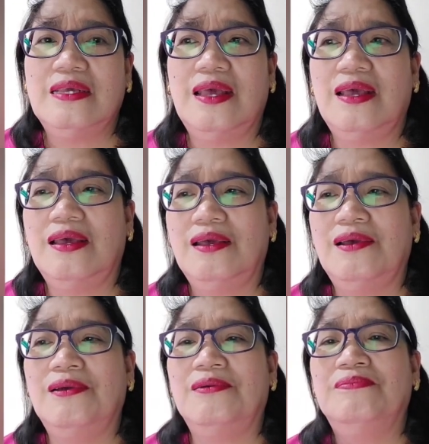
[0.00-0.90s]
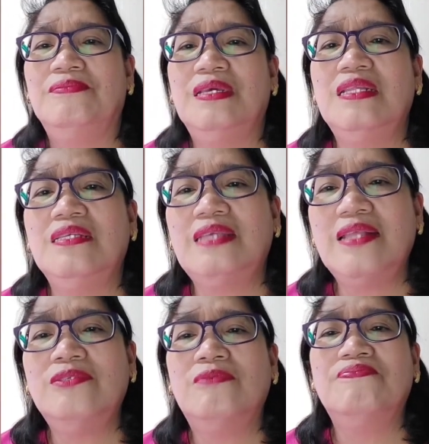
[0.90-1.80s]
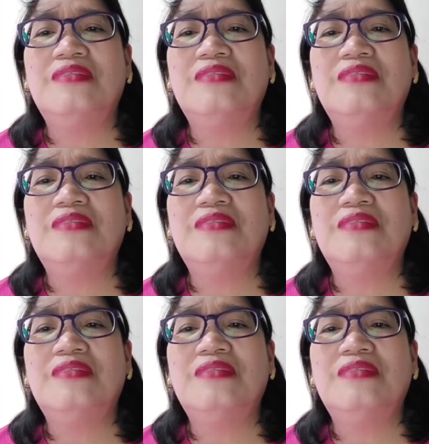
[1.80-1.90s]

um, in a sense of